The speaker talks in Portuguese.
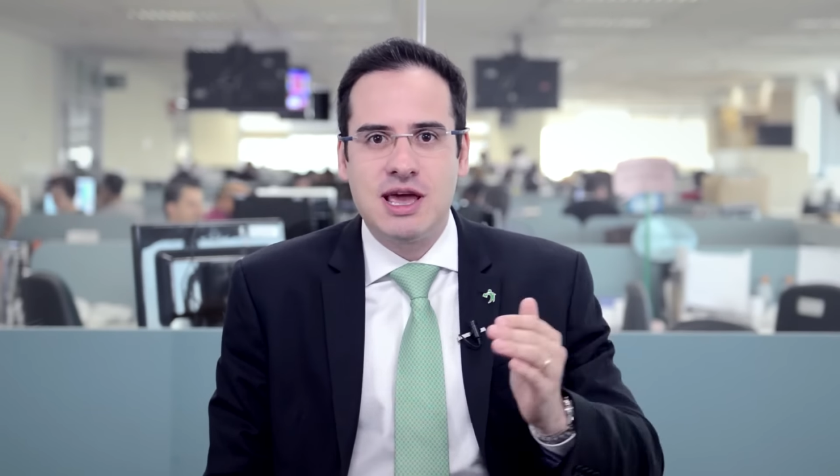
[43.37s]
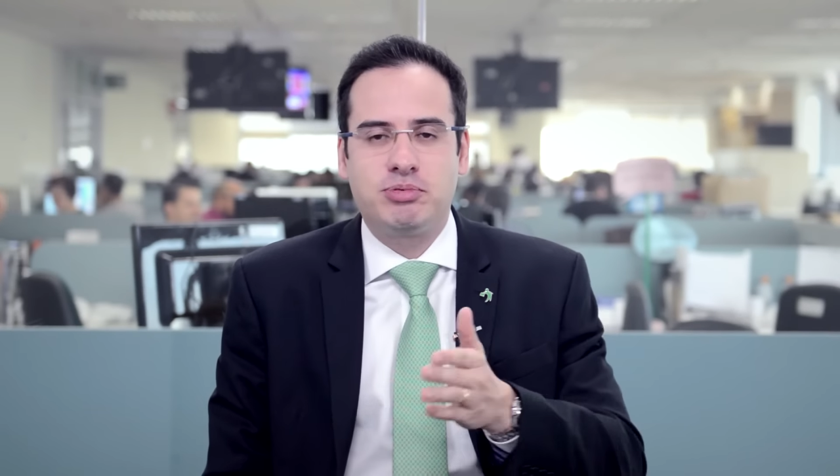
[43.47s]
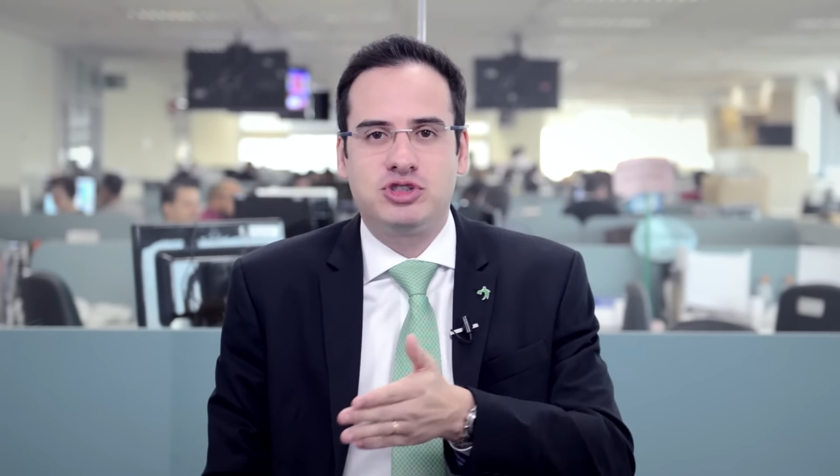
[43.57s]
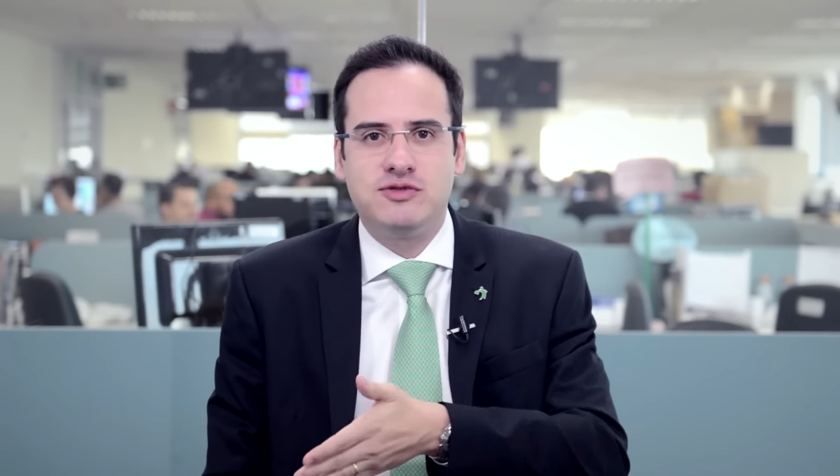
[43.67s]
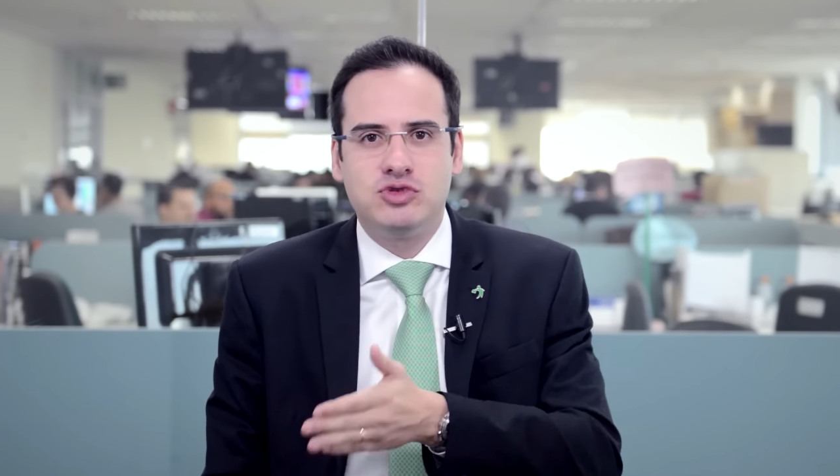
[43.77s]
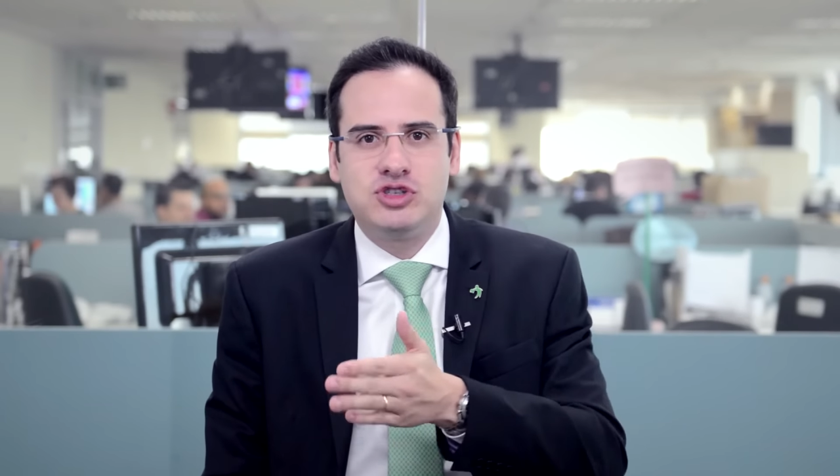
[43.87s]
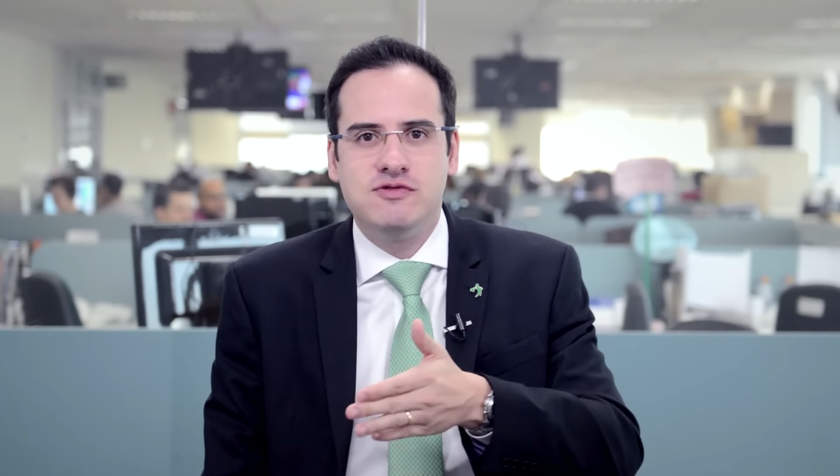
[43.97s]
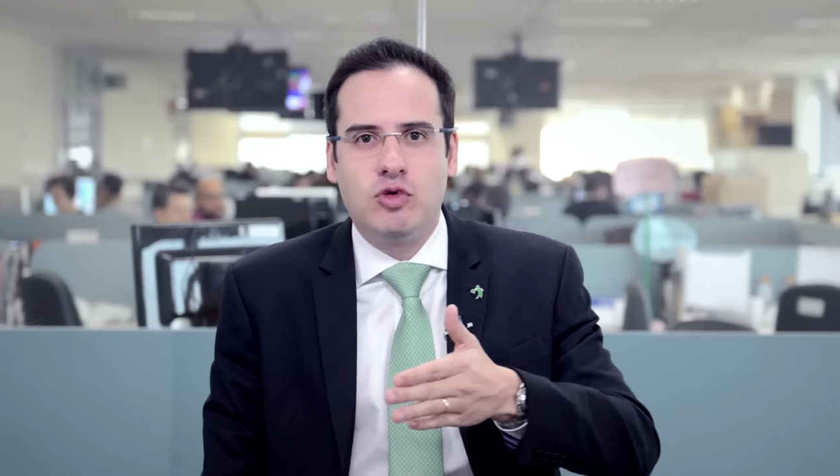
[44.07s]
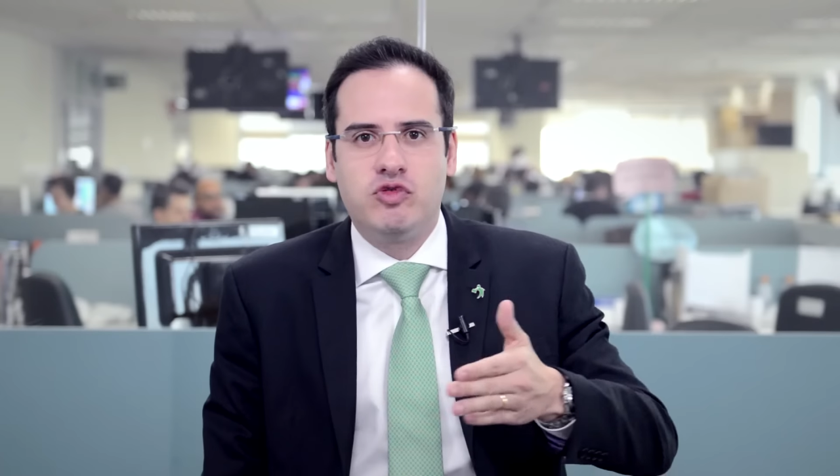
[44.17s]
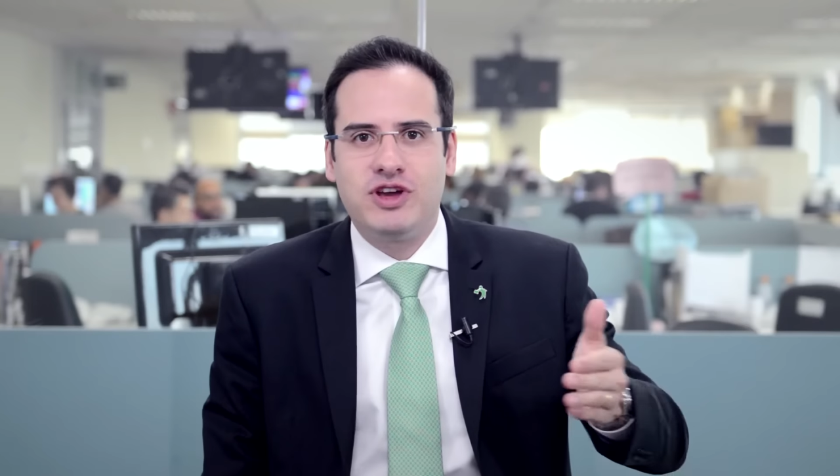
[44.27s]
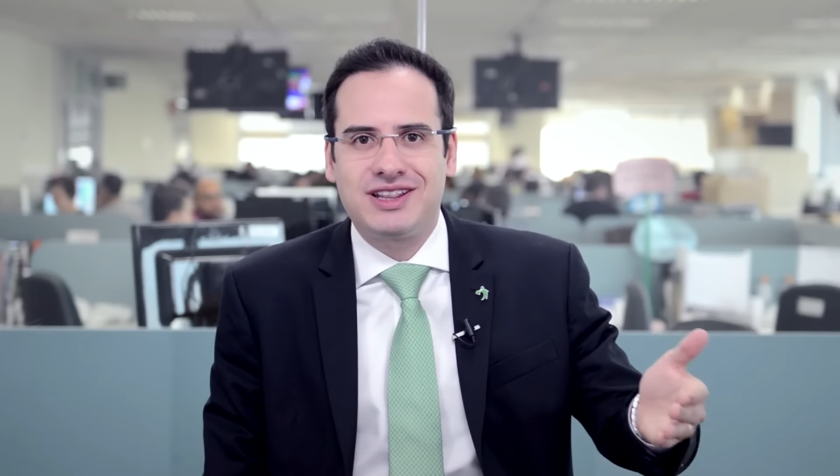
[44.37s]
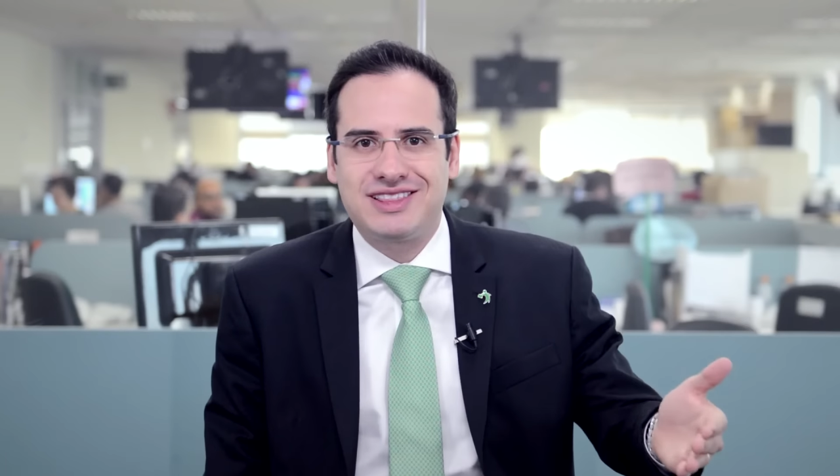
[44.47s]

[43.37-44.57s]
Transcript: e é possível desenvolver